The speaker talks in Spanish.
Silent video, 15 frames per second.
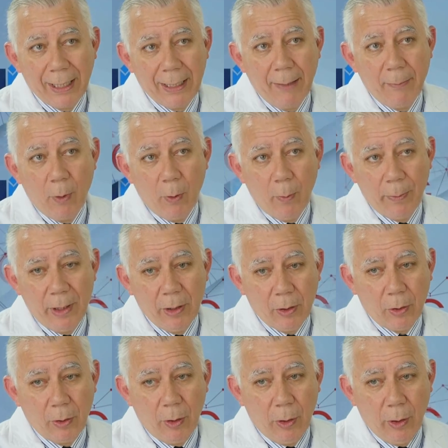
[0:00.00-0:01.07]
lo que estamos
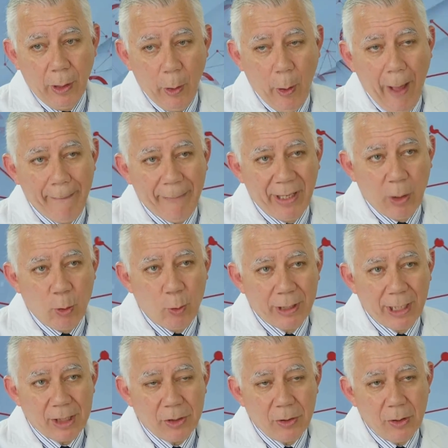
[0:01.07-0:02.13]
viendo con los aspiradores
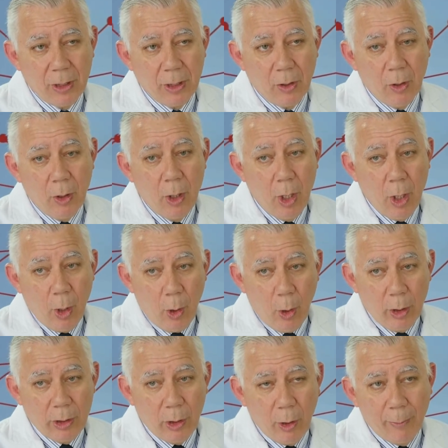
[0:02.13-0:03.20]
ultrasónicos,
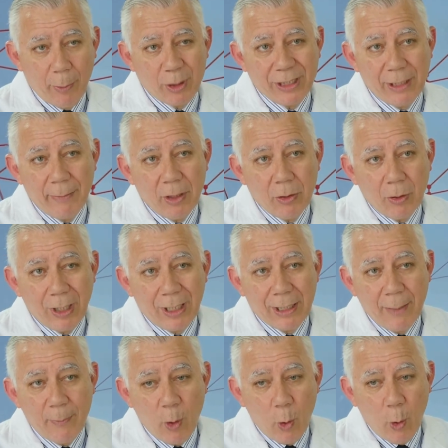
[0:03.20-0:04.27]
otro de los procedimientos que
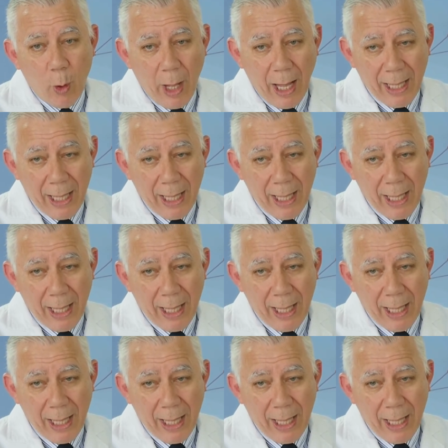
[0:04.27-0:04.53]
estamos